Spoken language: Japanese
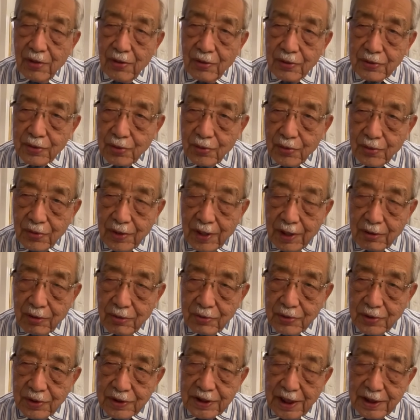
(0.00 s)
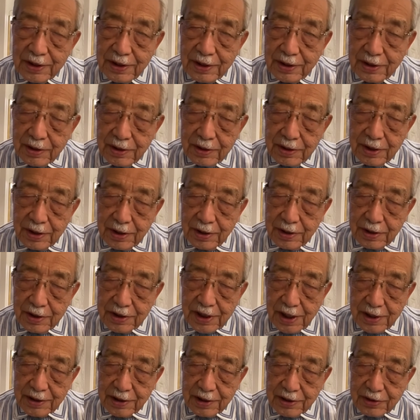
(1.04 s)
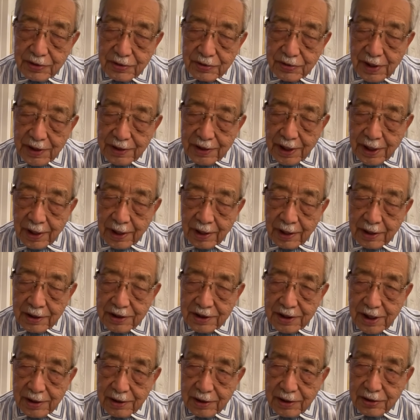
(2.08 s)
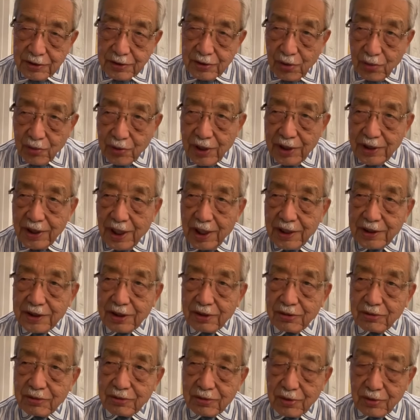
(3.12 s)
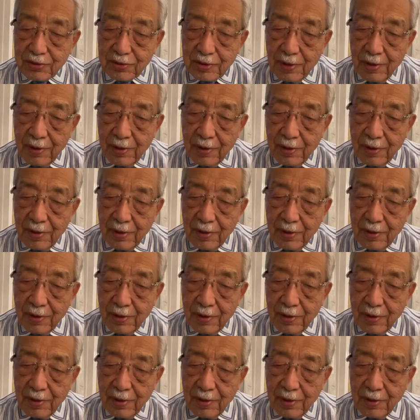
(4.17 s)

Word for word: ところが今度2023年から2024年に入ってくると、